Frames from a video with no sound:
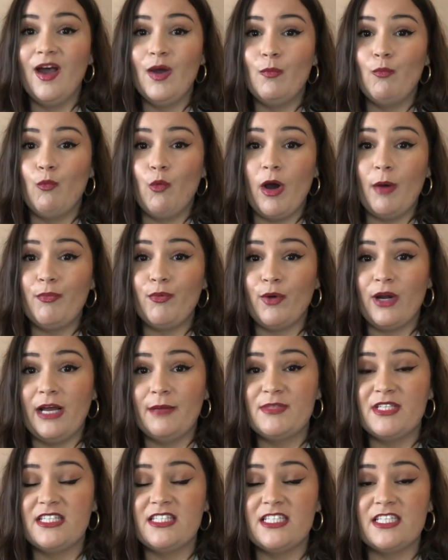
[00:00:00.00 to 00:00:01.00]
Moi, pour la
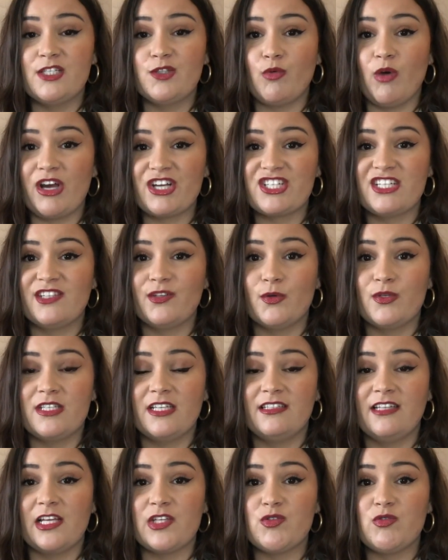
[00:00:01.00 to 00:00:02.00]
petite histoire, j'étais aux
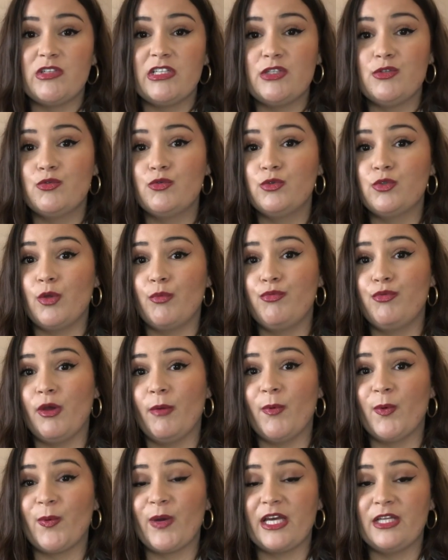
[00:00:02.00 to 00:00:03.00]
États-Unis du coup depuis à
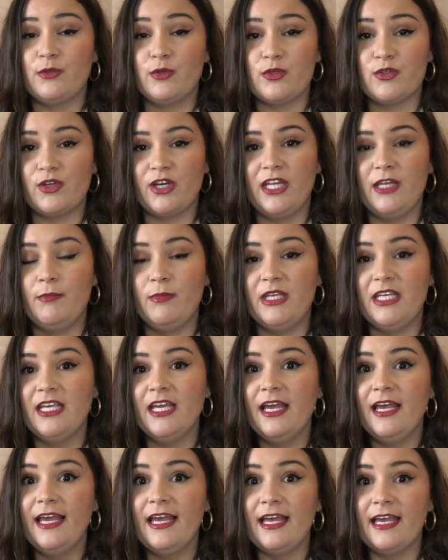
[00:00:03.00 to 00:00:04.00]
peu près deux ans et demi
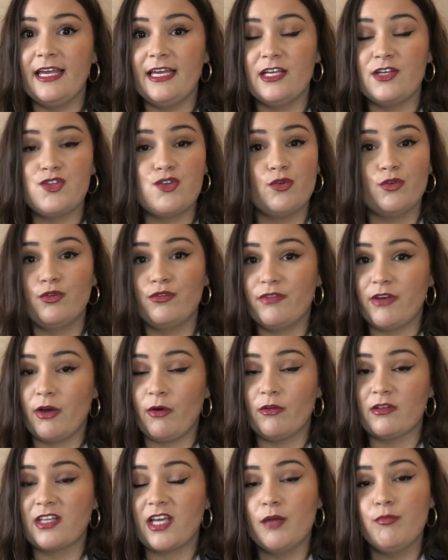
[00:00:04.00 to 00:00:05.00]
et je devais
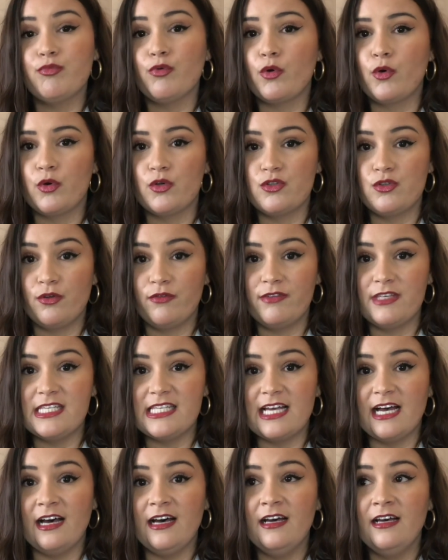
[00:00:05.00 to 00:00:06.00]
rentrer pour cause de
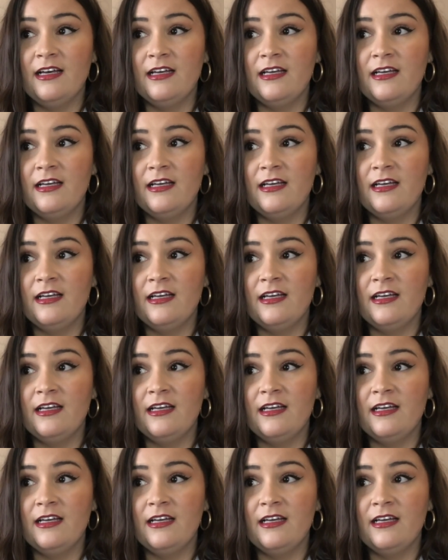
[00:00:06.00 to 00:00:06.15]
visa.